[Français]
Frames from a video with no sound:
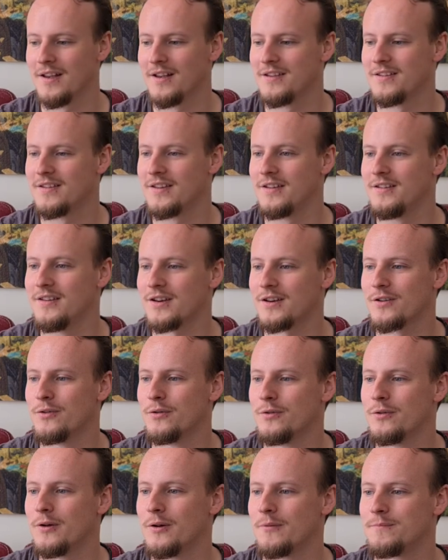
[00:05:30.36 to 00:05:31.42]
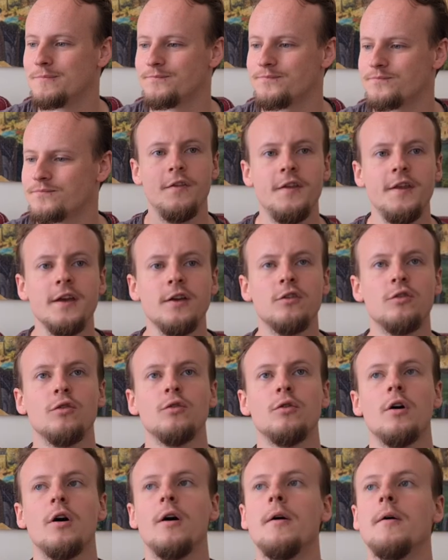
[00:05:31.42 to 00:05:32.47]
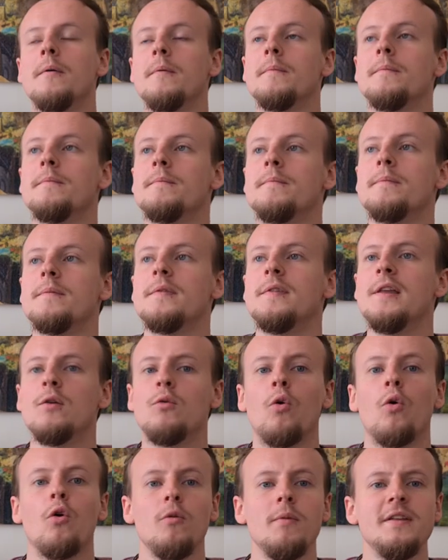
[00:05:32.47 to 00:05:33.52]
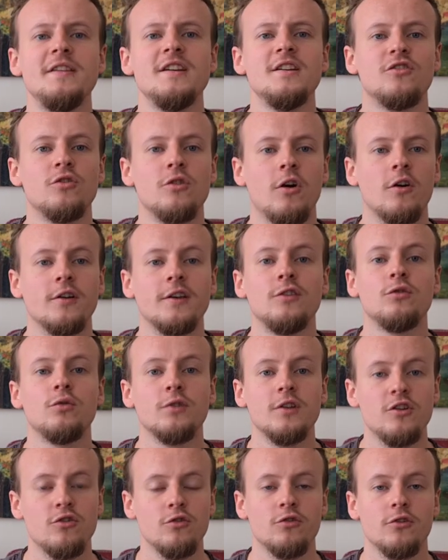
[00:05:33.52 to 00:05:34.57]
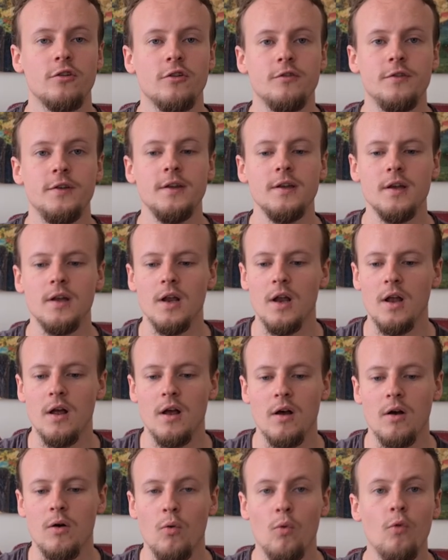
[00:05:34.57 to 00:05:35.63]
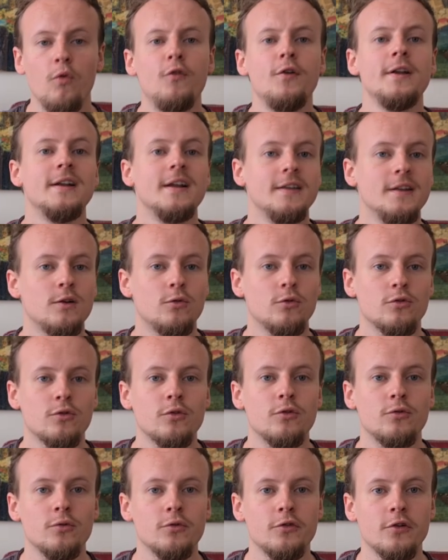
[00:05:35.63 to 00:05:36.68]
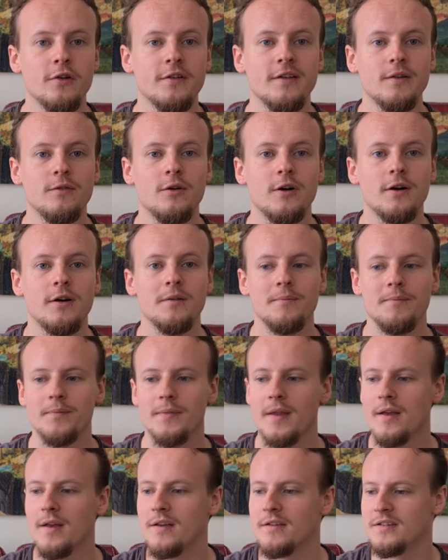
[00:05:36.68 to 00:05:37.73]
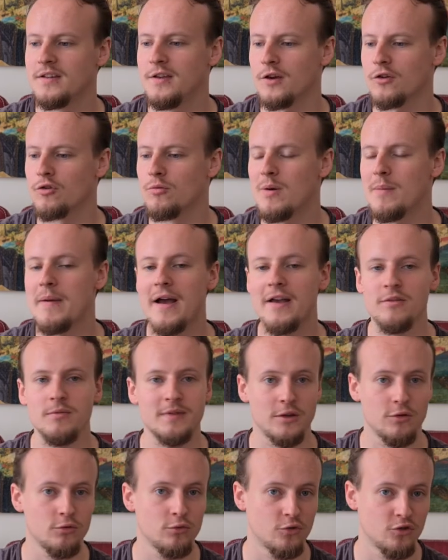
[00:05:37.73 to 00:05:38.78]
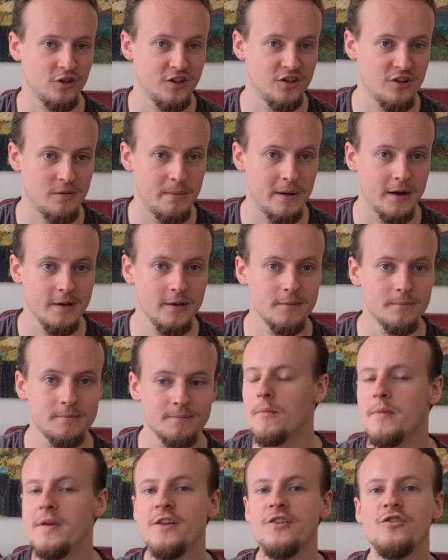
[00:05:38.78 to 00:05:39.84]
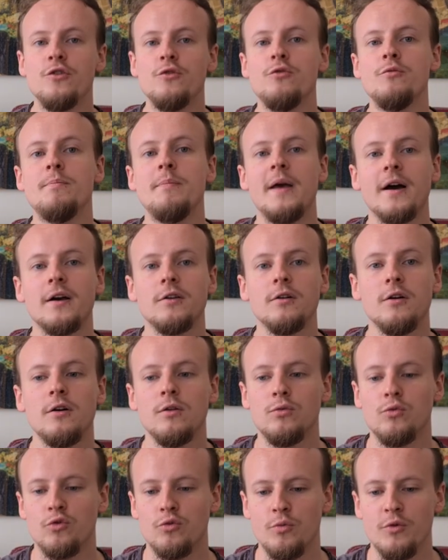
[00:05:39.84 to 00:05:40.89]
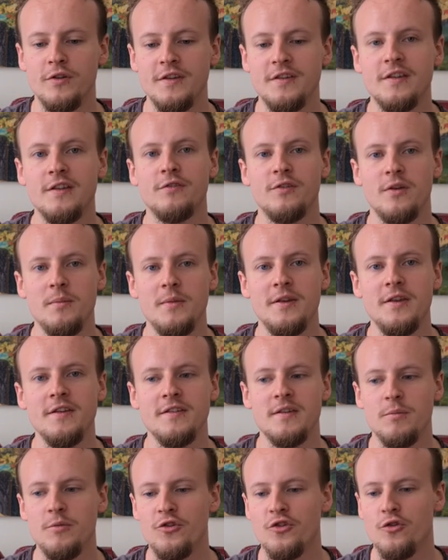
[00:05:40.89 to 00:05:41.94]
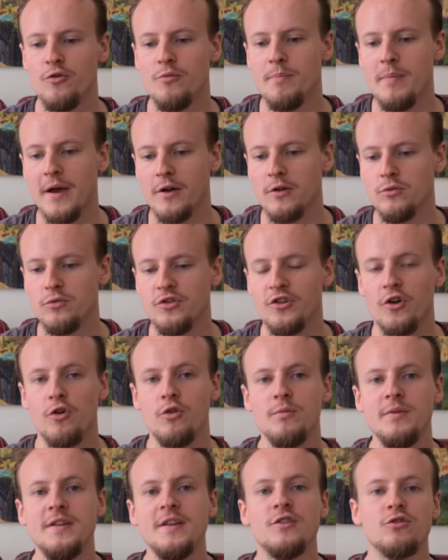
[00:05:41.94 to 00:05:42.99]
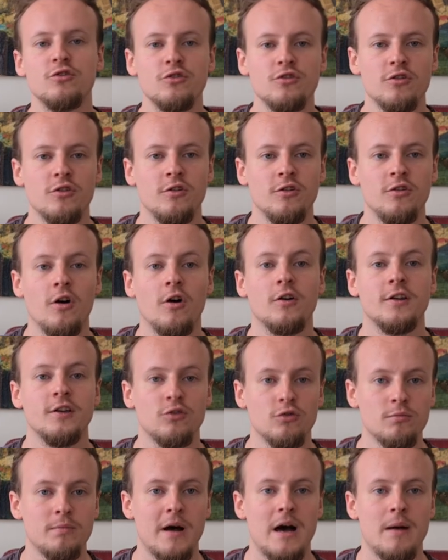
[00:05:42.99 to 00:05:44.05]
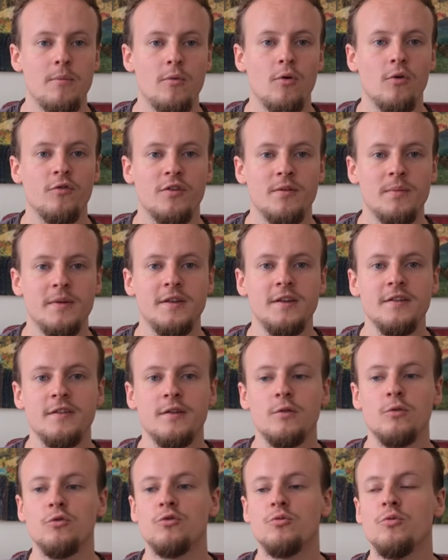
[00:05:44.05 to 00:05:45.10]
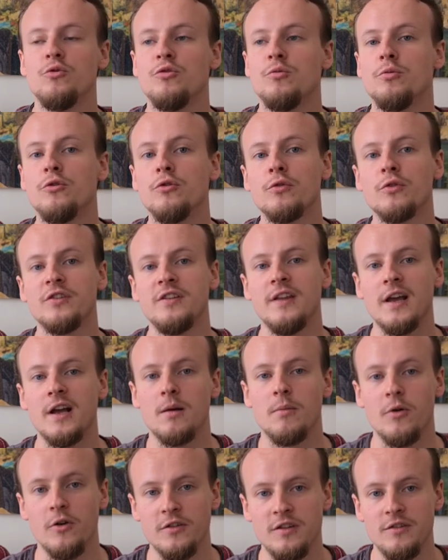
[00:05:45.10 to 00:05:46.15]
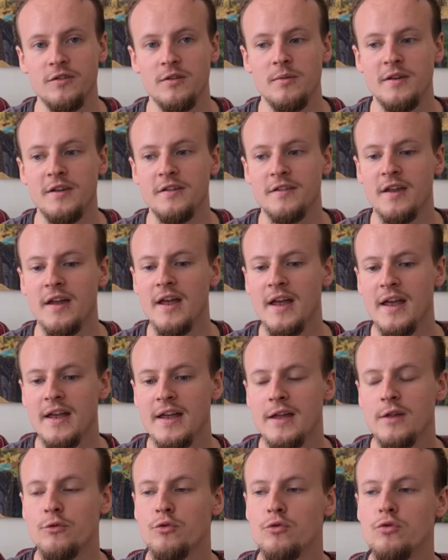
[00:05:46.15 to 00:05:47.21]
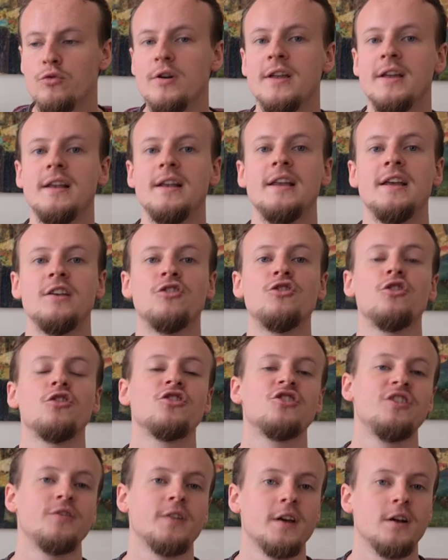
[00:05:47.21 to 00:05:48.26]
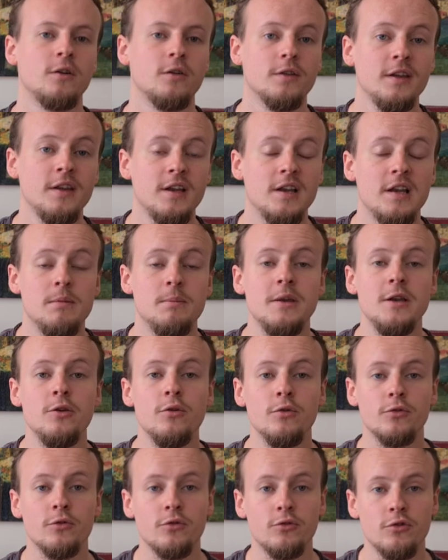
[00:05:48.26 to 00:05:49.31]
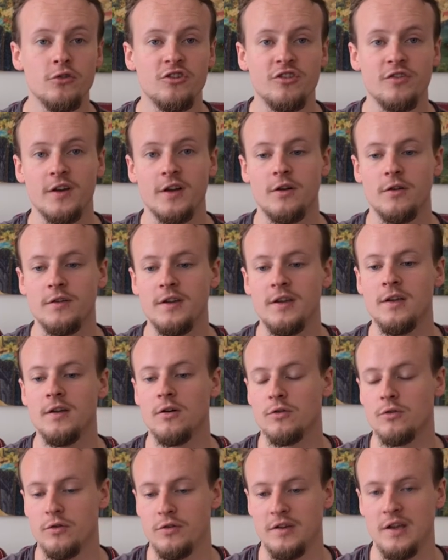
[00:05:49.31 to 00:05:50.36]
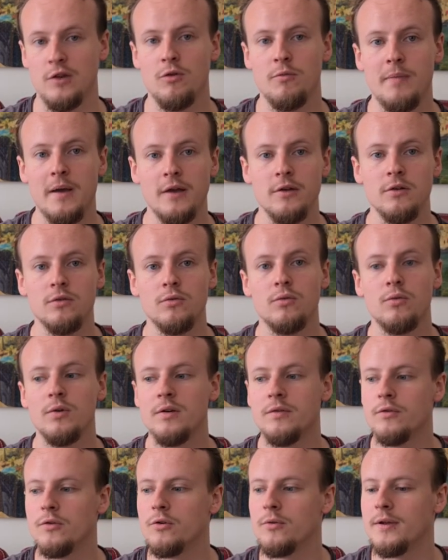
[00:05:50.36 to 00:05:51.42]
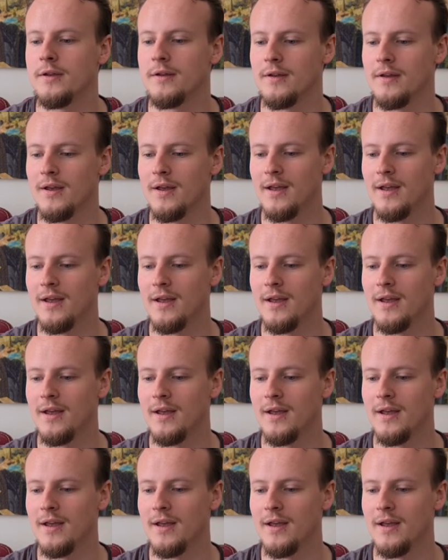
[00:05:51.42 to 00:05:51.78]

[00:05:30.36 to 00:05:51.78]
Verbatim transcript: C'est-à-dire que euh, dès que dès qu'on remet des en question des choses dans notre vie, on fait de la déconstruction sans le savoir. C'est-à-dire que moi, par exemple, c'est un truc dont j'ai déjà parlé, mais j'ai eu une période où je me disais féministe, et puis j'ai eu une période où j'ai remis des choses en question par rapport aux féministes, et où je me suis plutôt considéré comme antiféministe. Et du coup, les, les gens que j'ai fréquentés et les milieux sociaux que j'ai fréquentés entre ces deux périodes ont évolué.